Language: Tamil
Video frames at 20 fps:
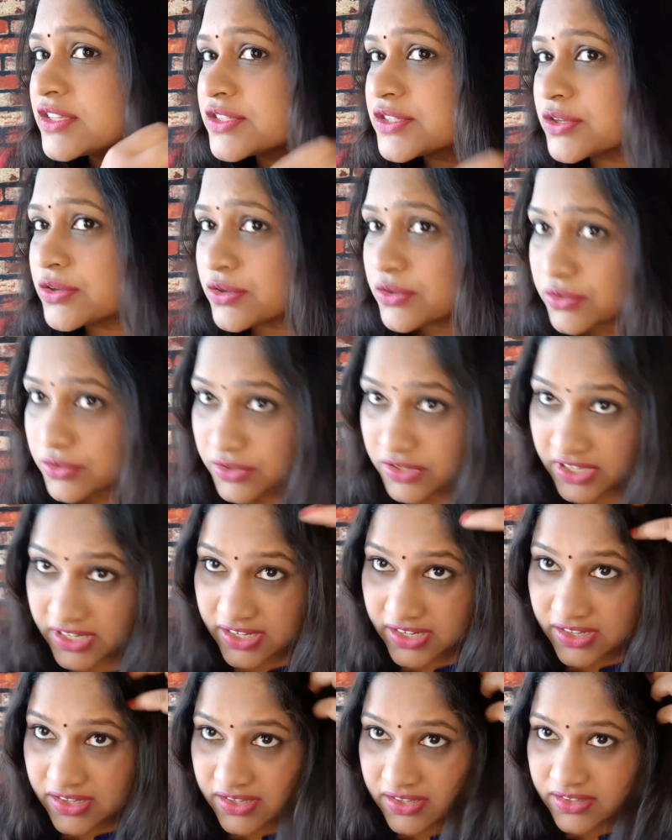ஸோ
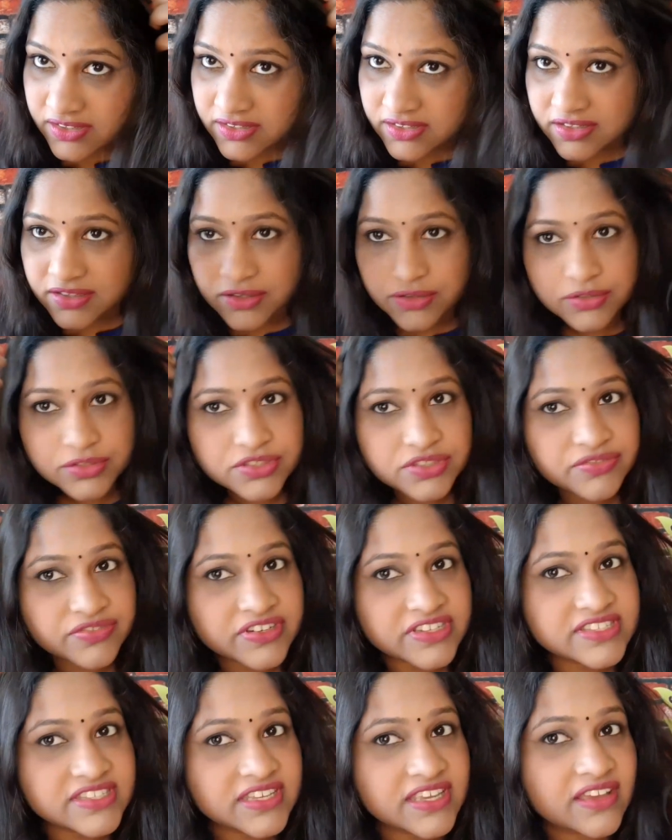நல்லா கொஞ்சம்
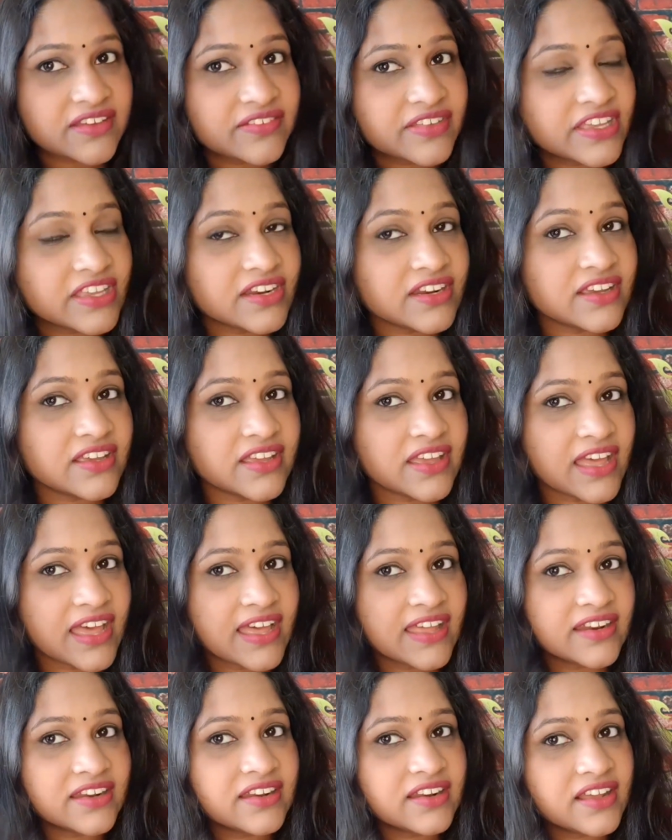ஃப்ரிஸியாகவே இருக்குது
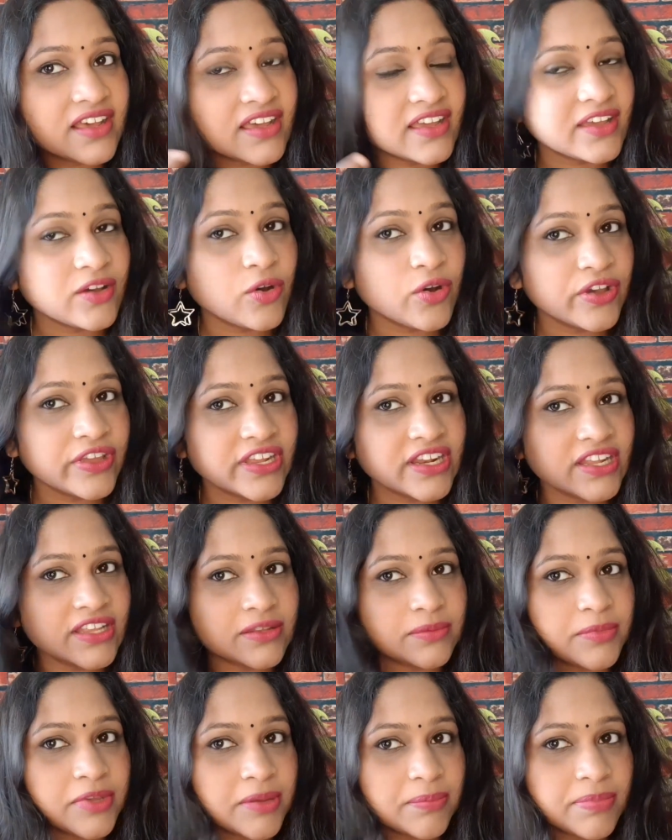ஹேரு நான் ஆயில்
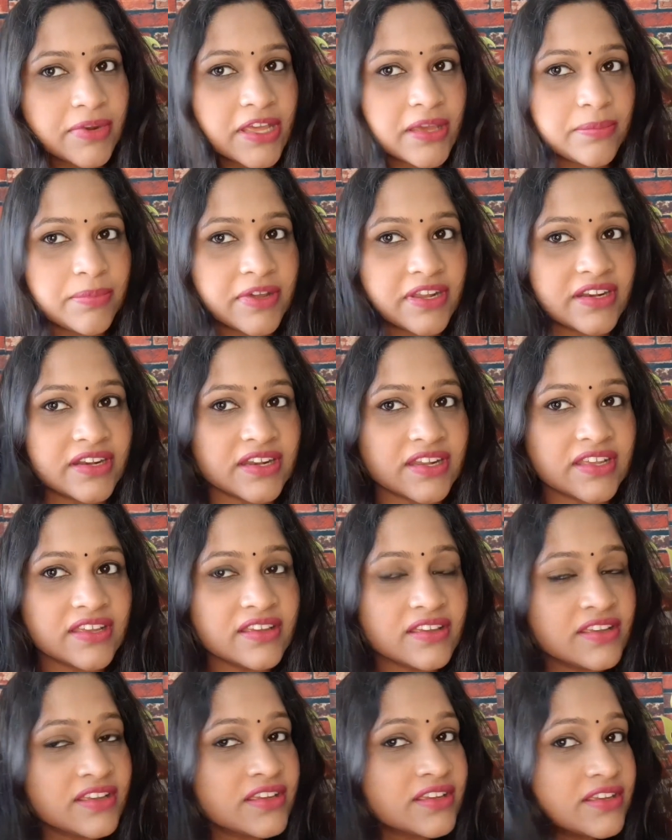எதுவுமே அப்ளை பண்ணல
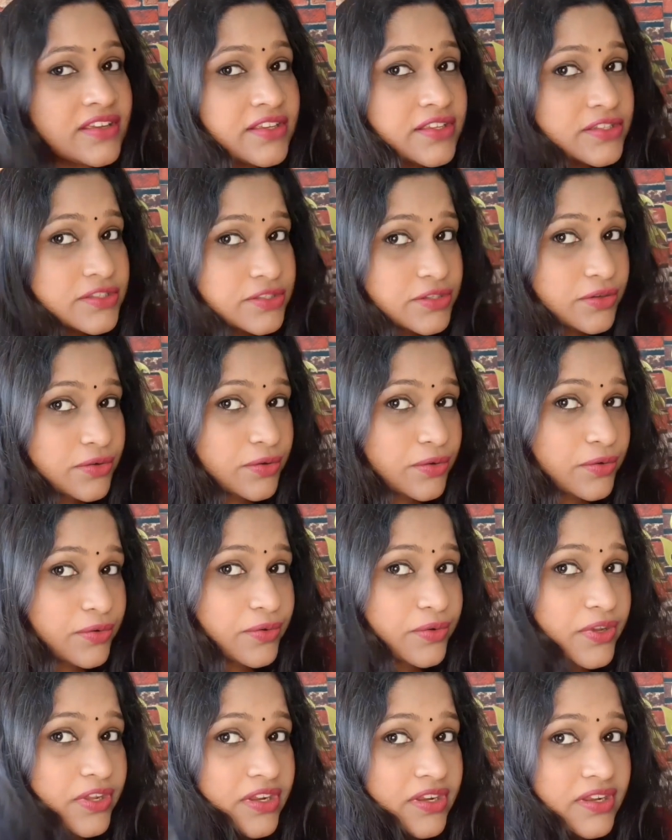ஸோ
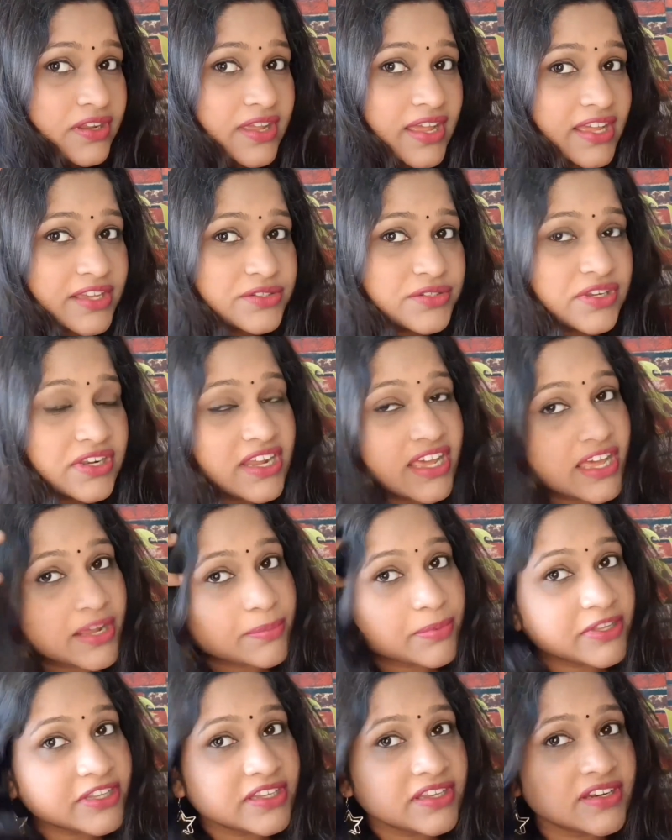ஆக்சுவல் eh,
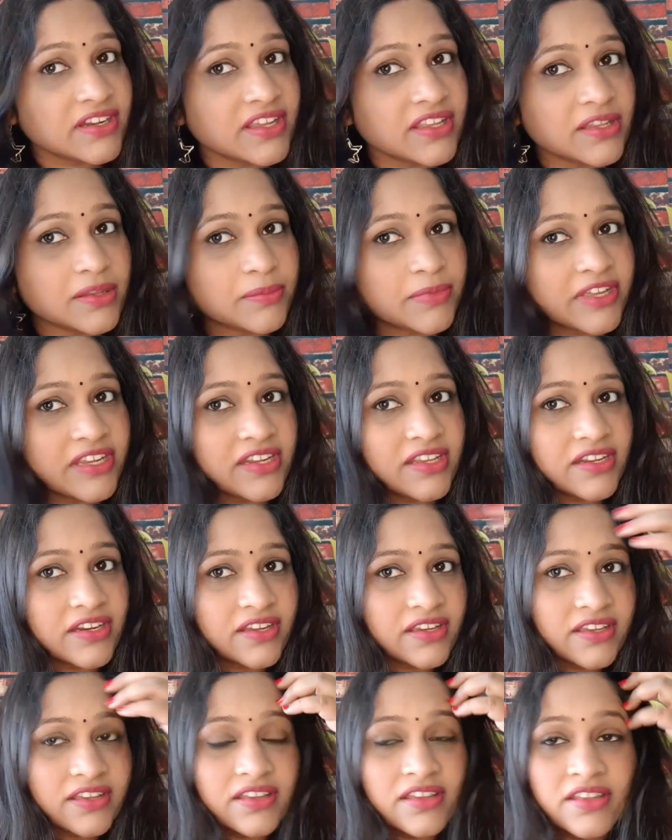ஹேர் பார்த்திங்கன்னா இந்த மாதிரி
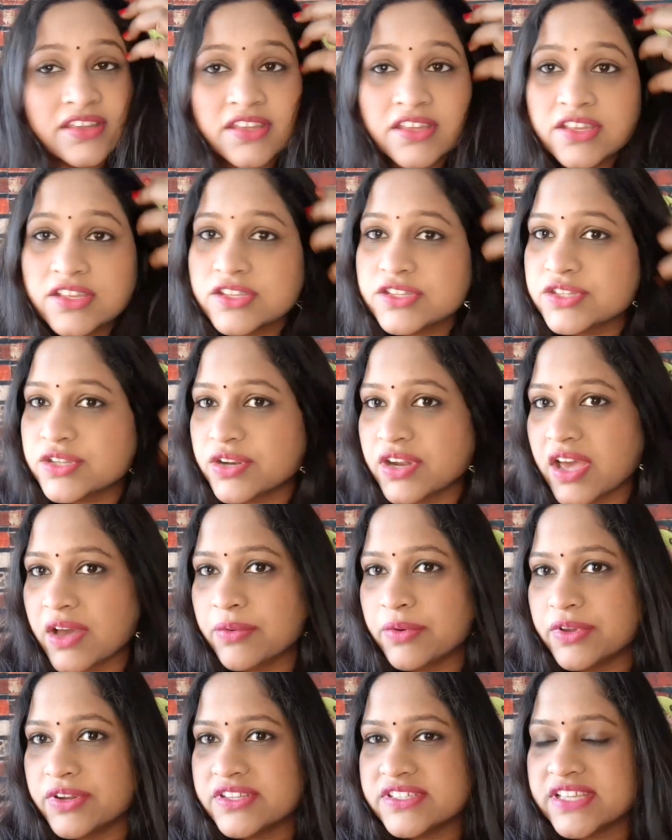இருக்குது ஸோ
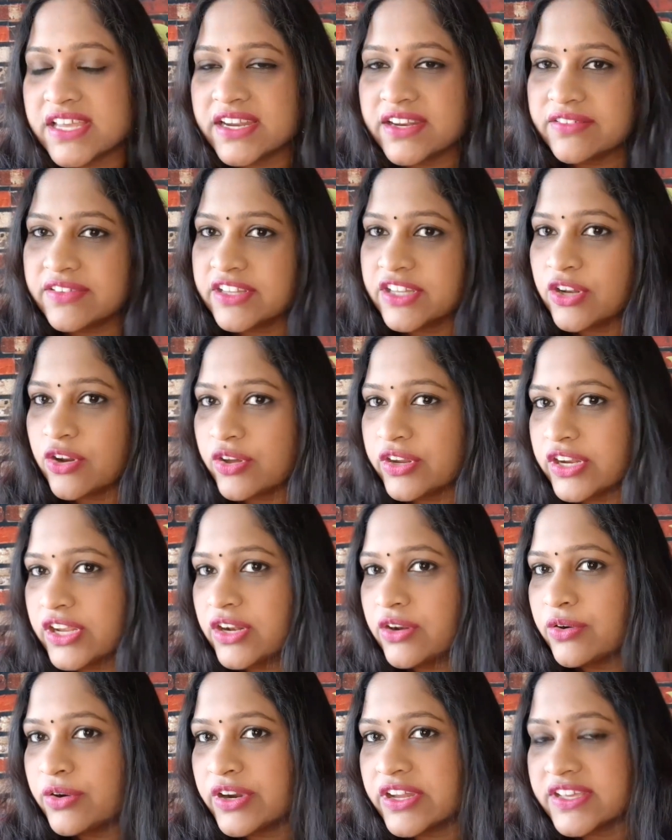நான் ஒரு சைடு வந்து
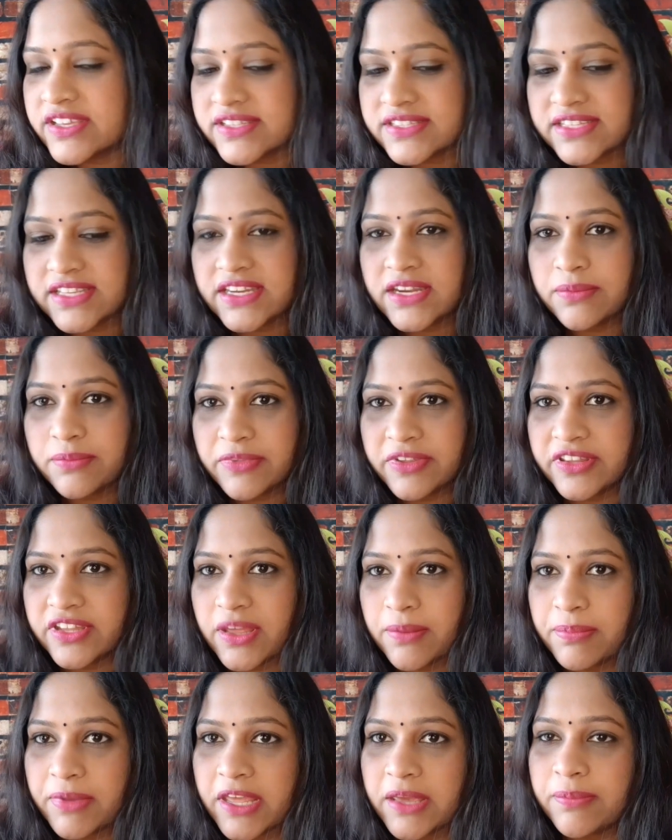லாரியலோட சீரம்
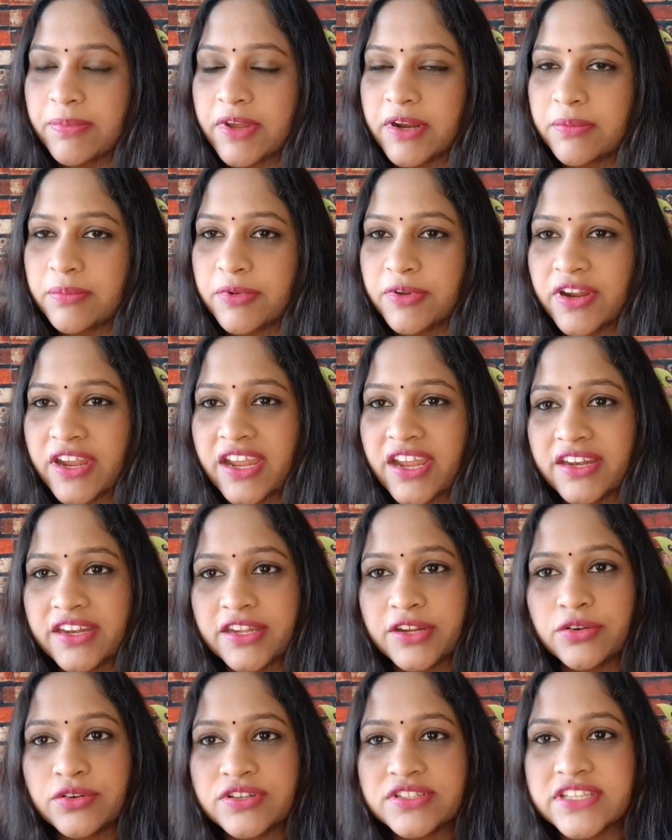வந்து அப்ளை பண்ண போகிறேன்
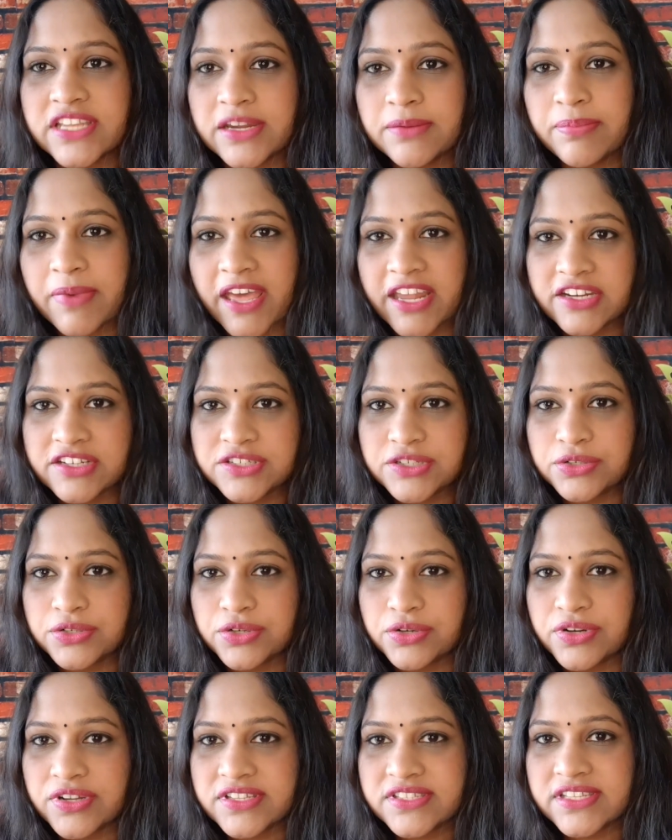அண்ட் இன்னொரு சைடு
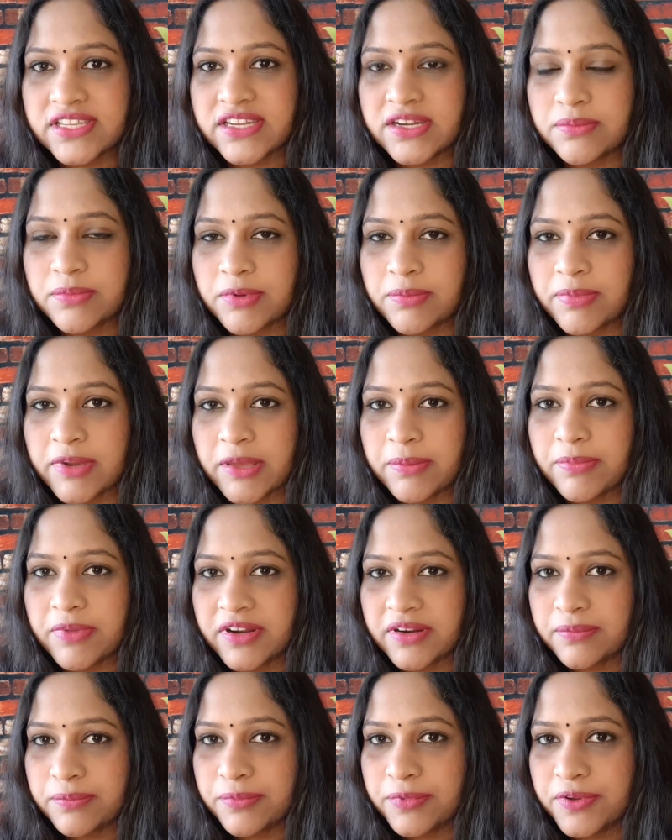பேராஷூட்டோட சீரம் அப்ளை
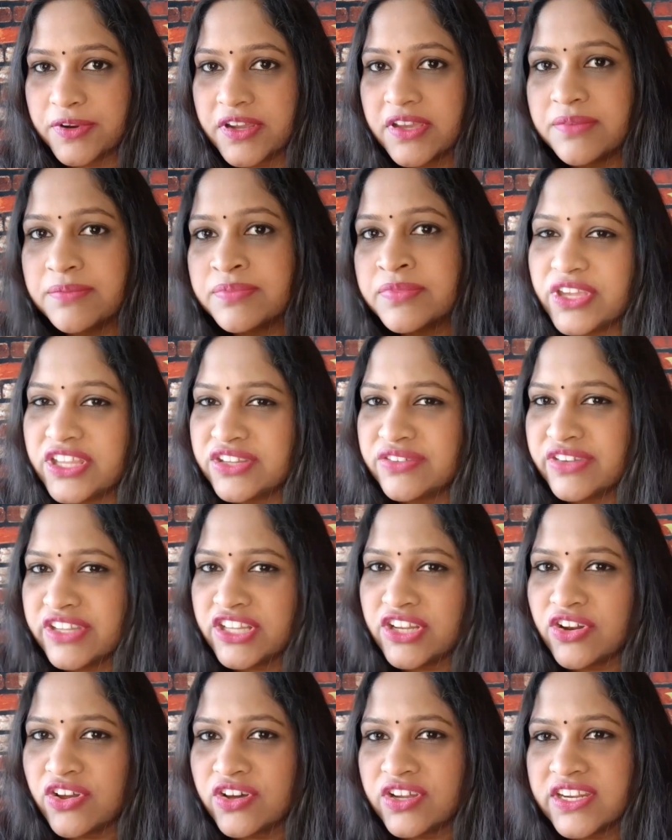பண்ண போகிறேன் இது
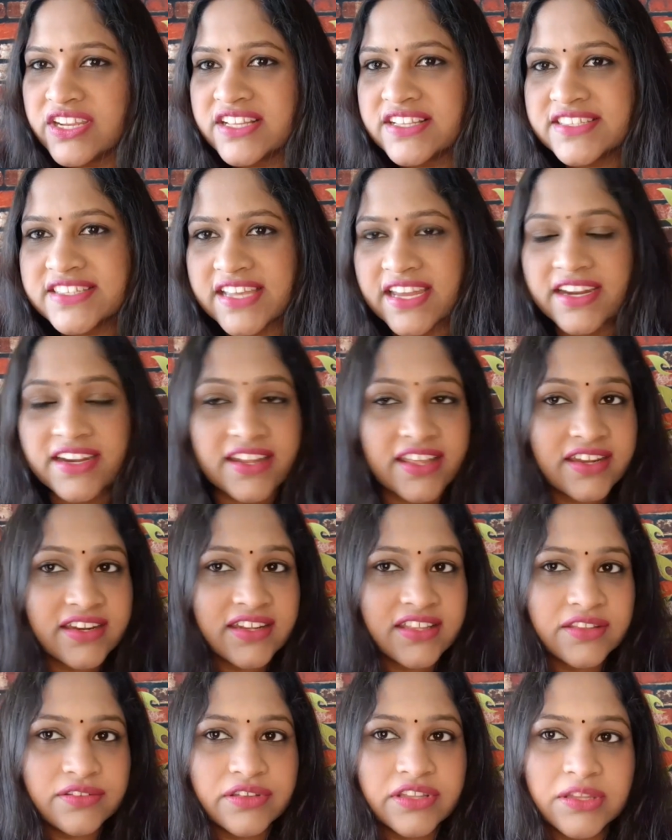வந்து லாரியல் சைடு
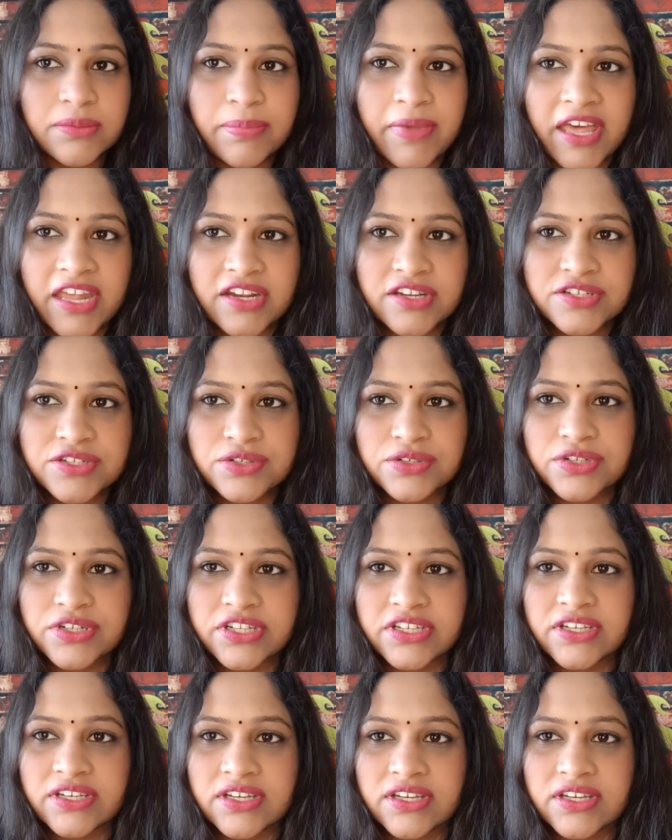அண்ட் இது வந்து பேராஷூட்